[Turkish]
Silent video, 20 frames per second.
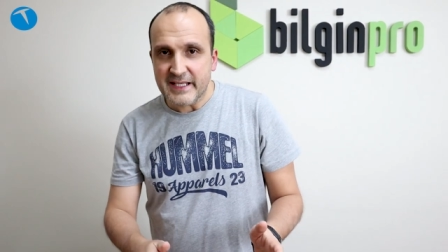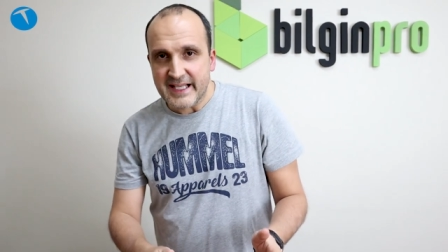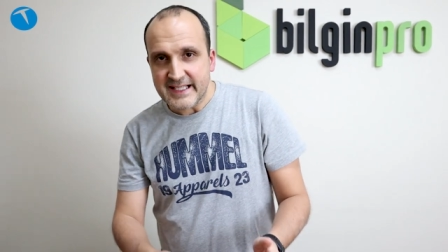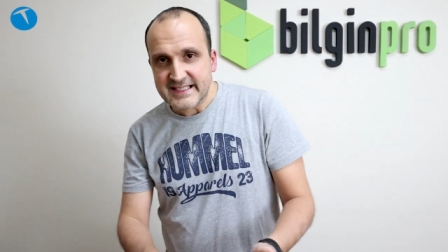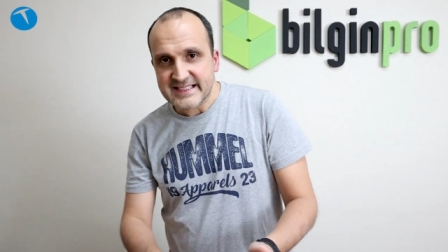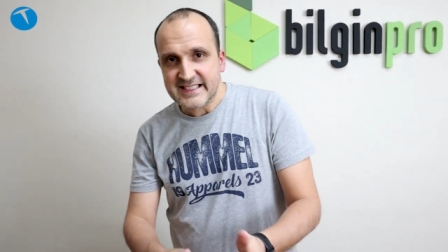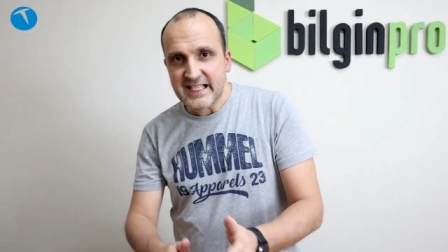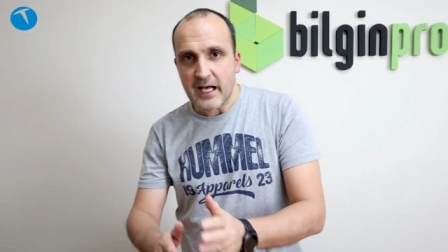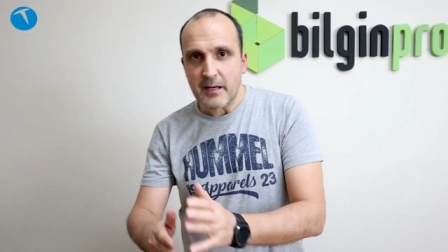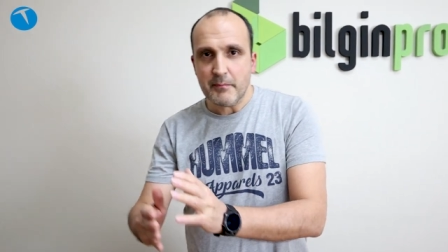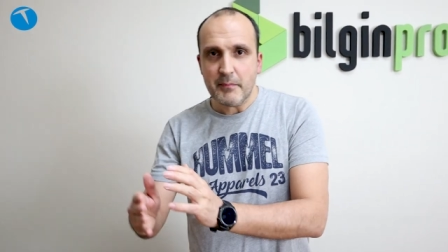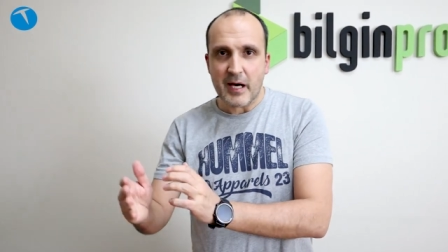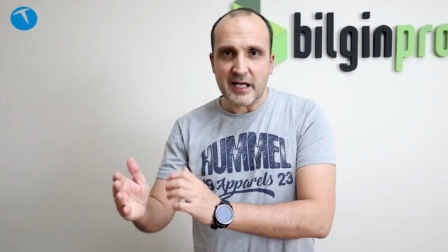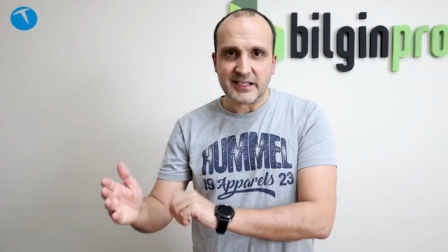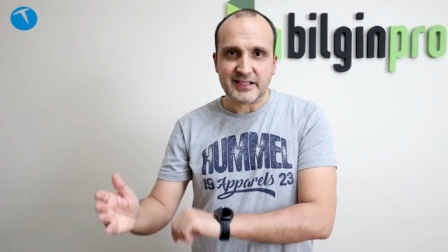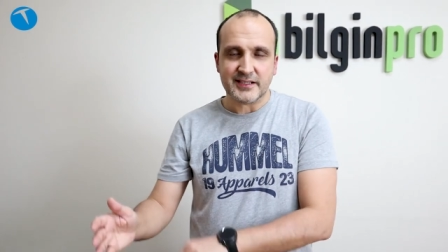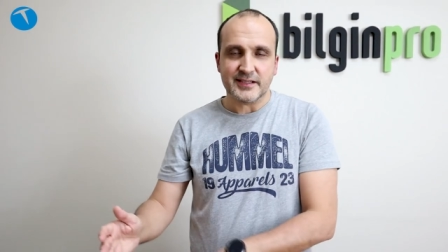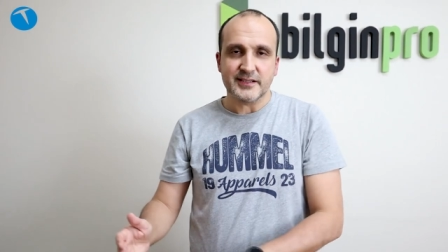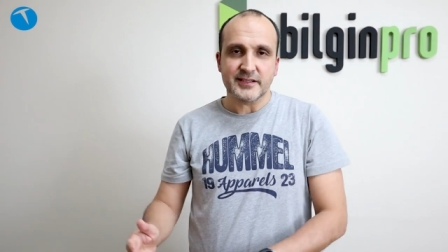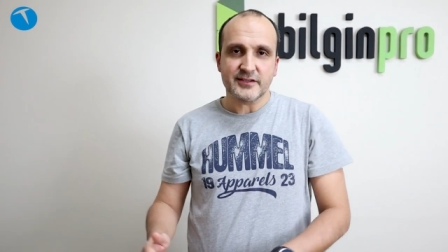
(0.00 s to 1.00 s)
benzer
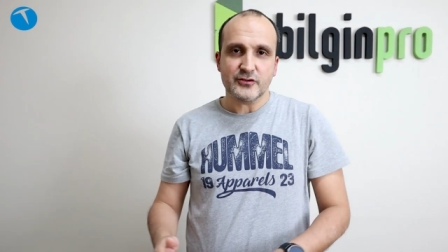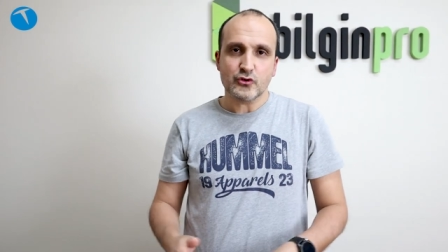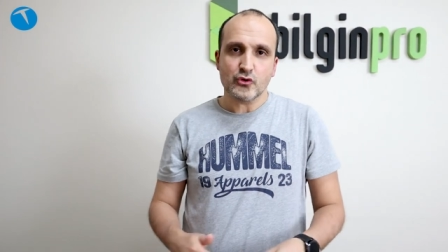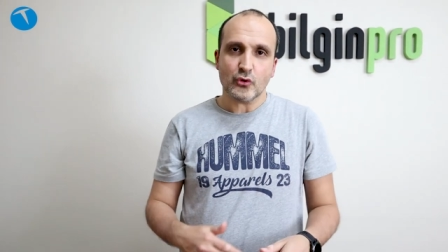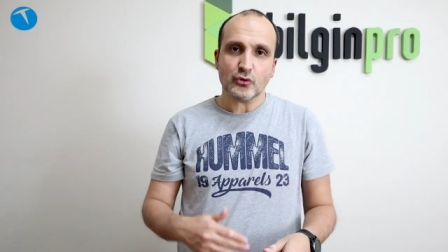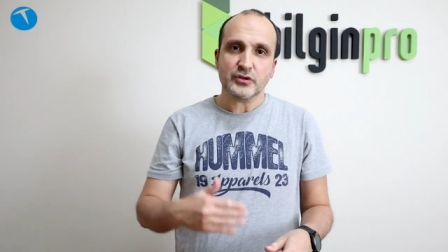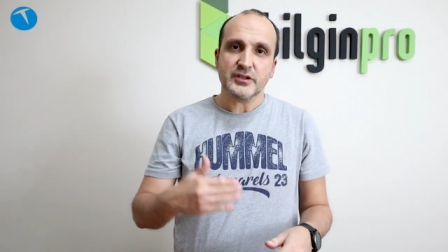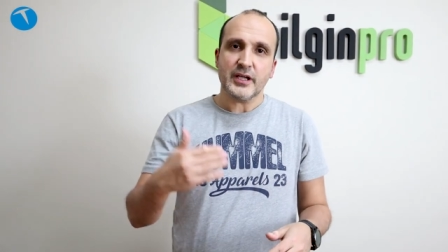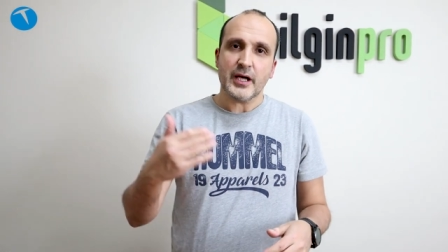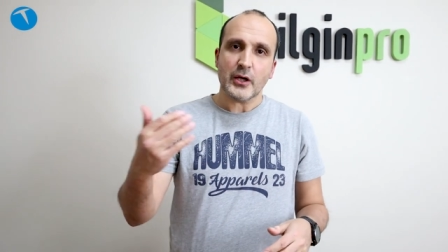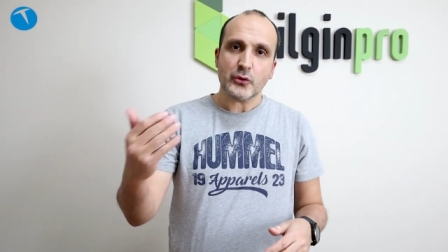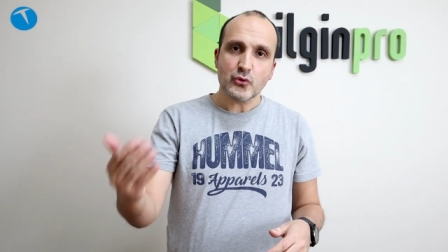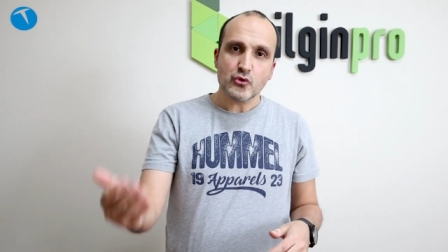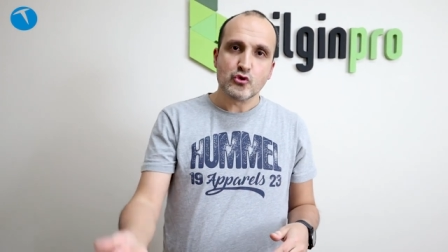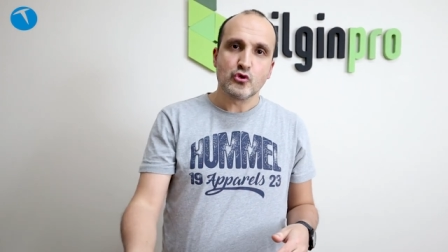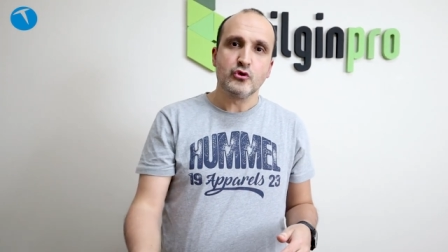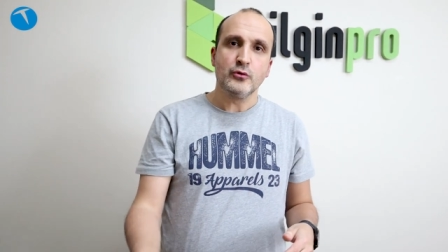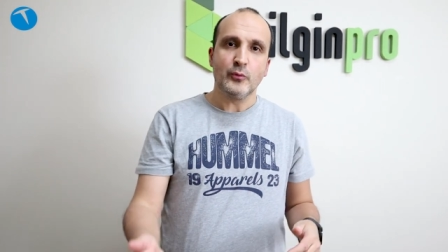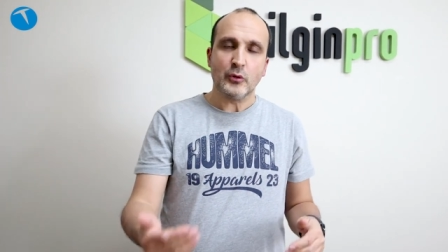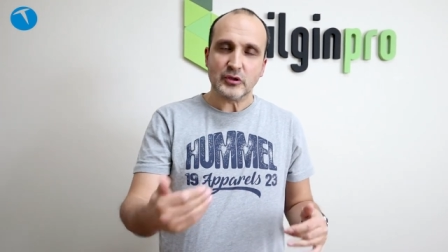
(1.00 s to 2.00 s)
markaların çok daha
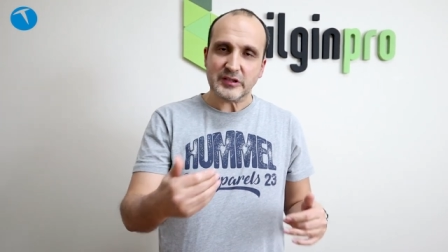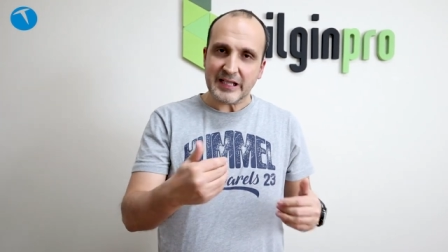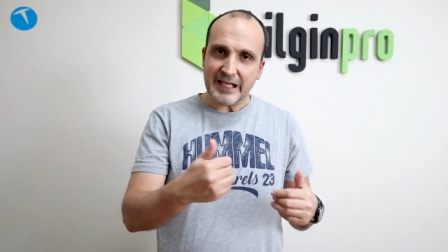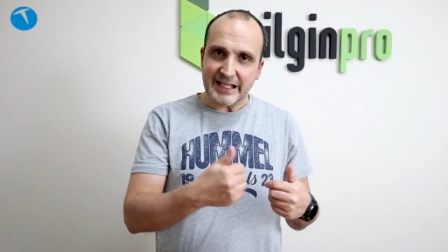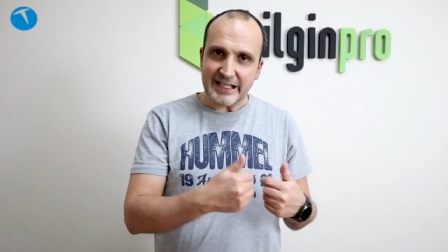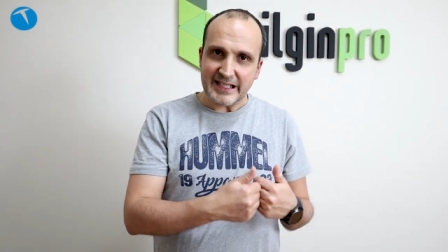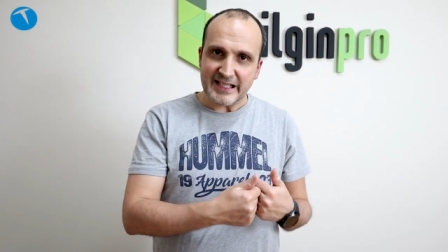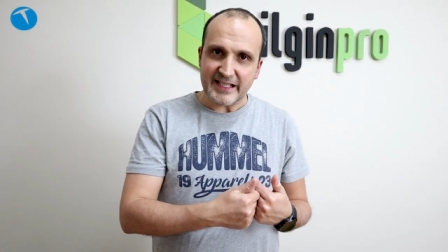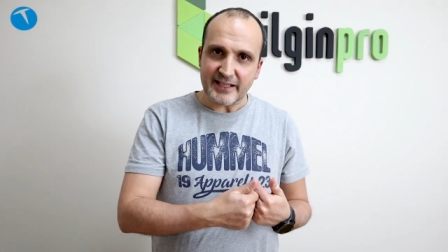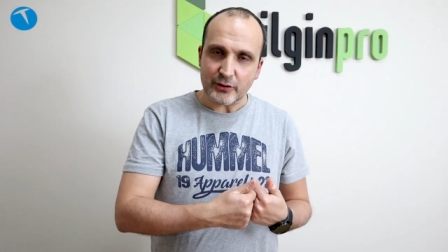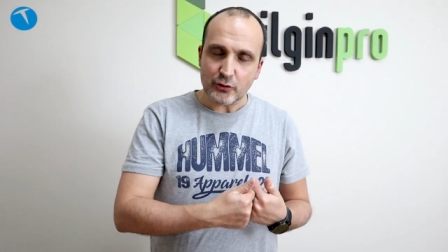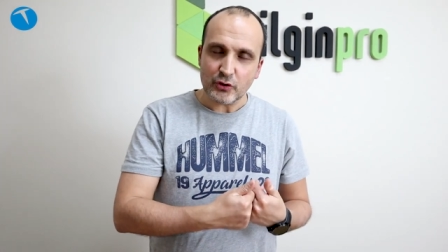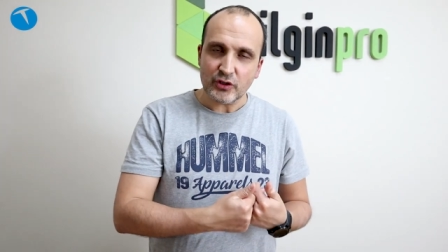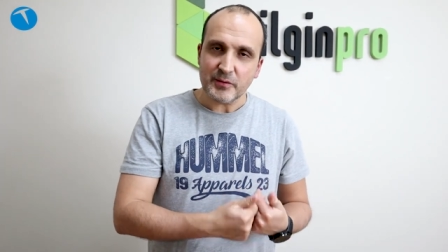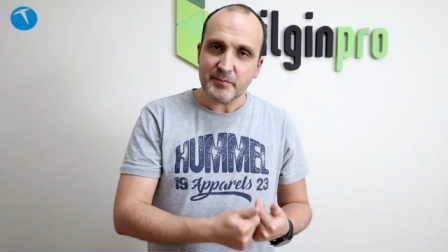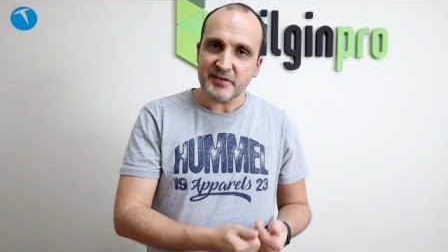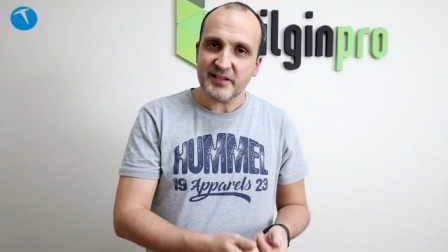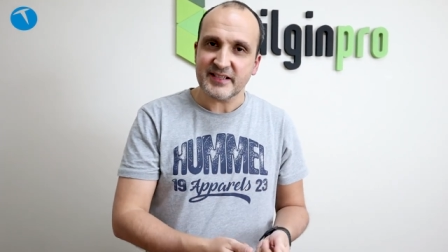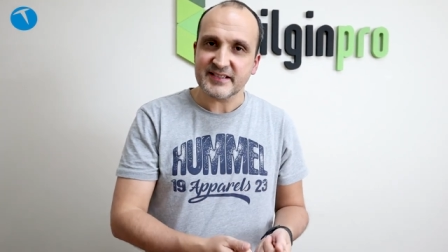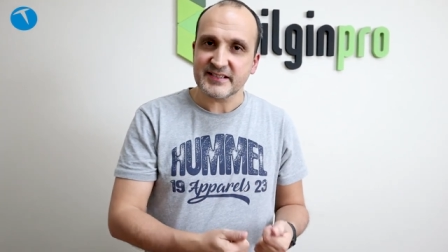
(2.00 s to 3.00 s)
güçlü modellerine
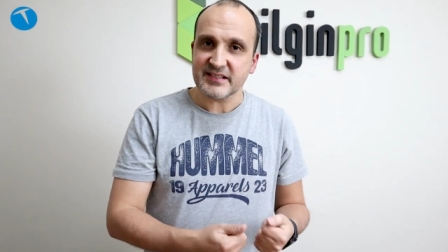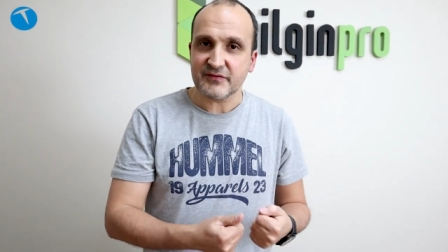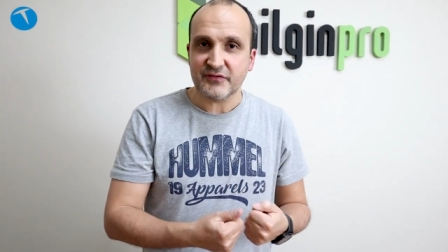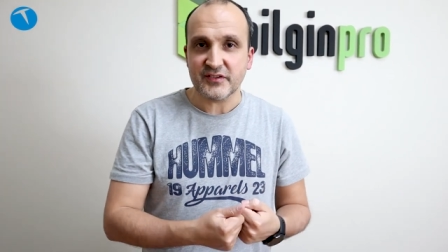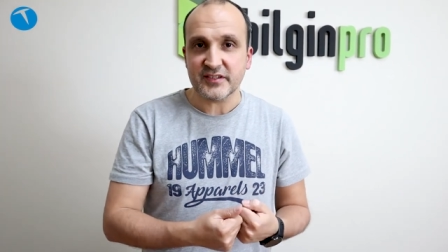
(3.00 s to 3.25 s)
göre birazcık